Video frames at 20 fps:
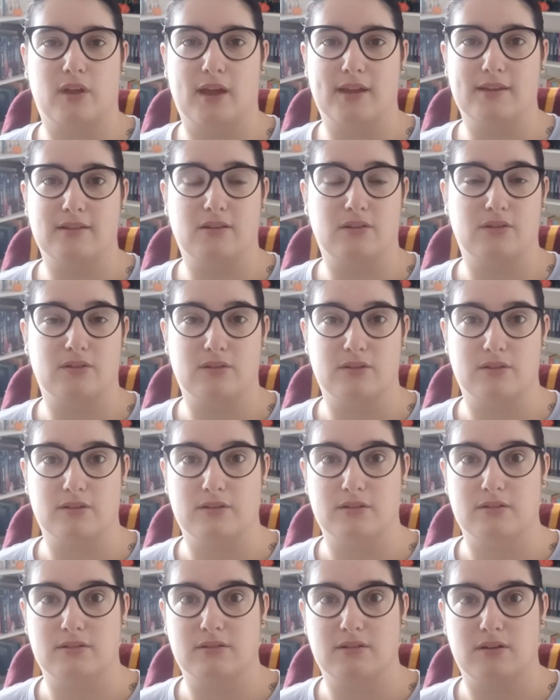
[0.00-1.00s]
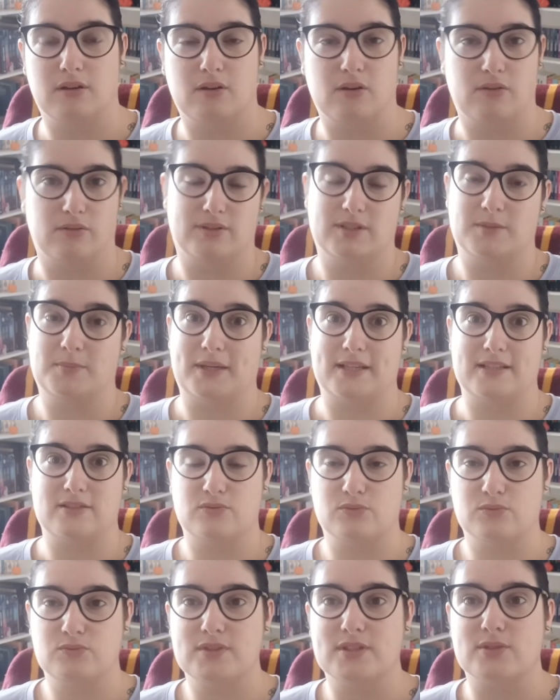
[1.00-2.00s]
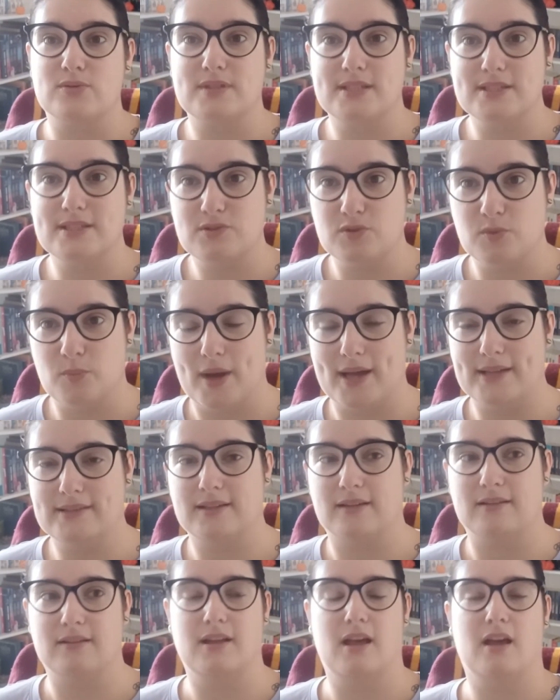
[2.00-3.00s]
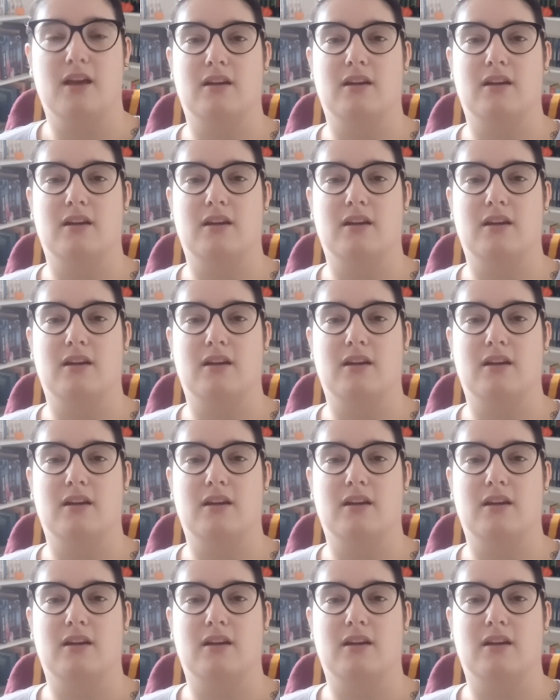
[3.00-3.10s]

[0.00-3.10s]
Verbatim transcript: être en dépression, c'est aussi se battre